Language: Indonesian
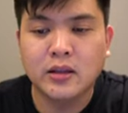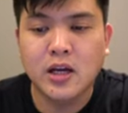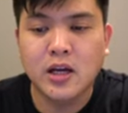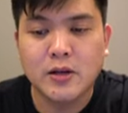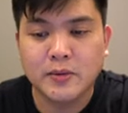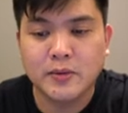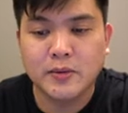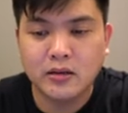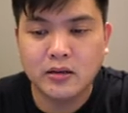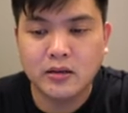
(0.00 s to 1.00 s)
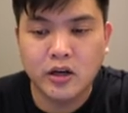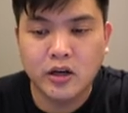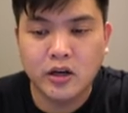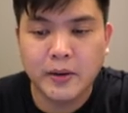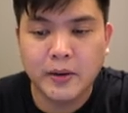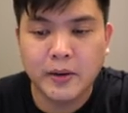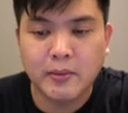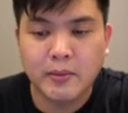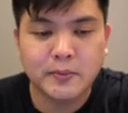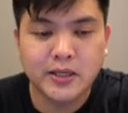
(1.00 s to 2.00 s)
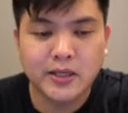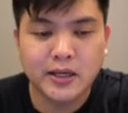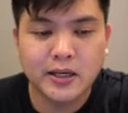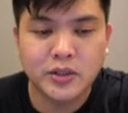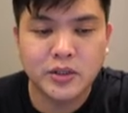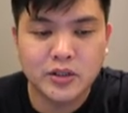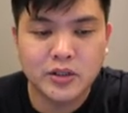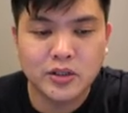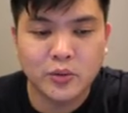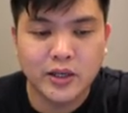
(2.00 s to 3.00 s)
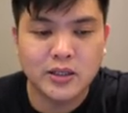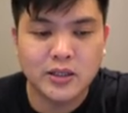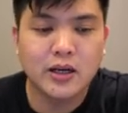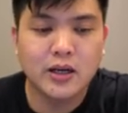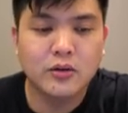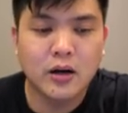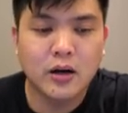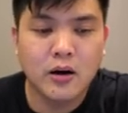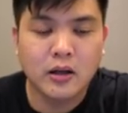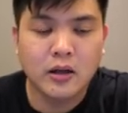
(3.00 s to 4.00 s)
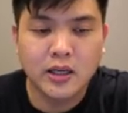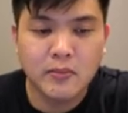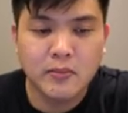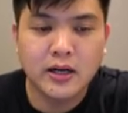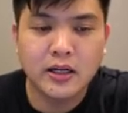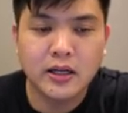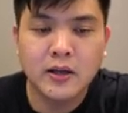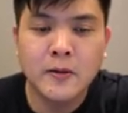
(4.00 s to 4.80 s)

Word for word: 13%, yang ini ada sampai 15%, which is crazy ya, uh, tinggi banget.